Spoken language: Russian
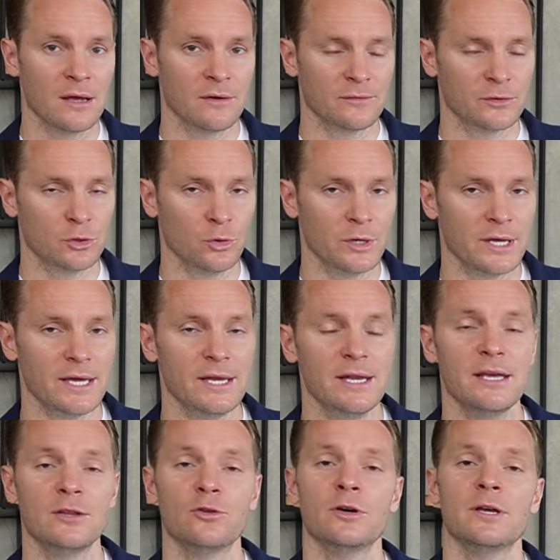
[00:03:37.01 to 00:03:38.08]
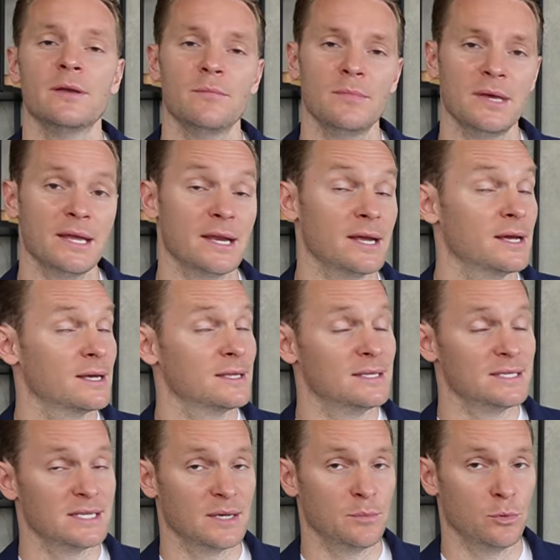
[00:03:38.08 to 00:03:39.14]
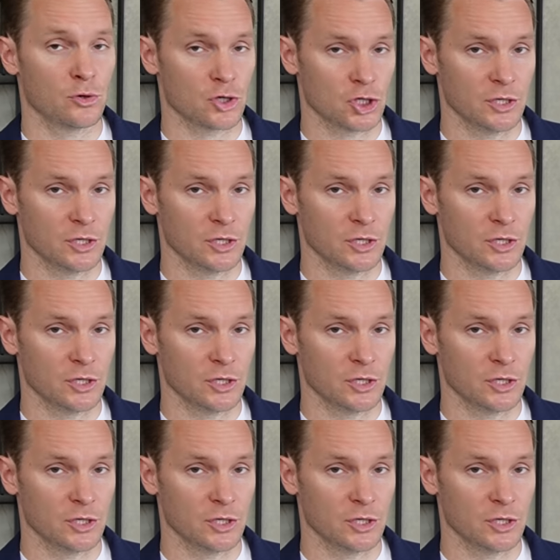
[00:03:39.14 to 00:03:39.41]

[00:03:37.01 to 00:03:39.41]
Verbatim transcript: в той или иной мере до сих пор